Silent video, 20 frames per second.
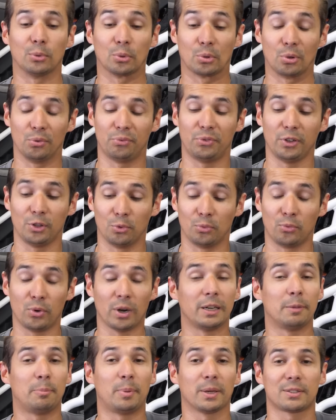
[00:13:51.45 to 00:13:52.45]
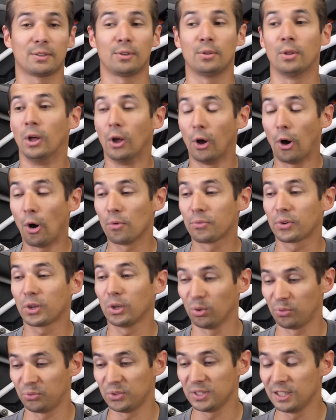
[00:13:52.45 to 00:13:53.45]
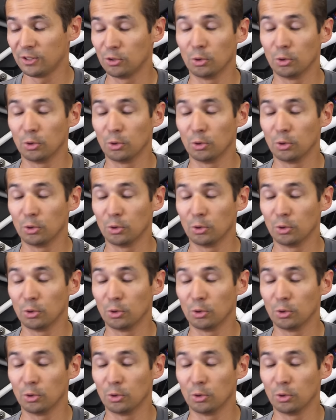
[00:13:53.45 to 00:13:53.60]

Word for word: donc le fait de voir les personnes en vrai, en physique,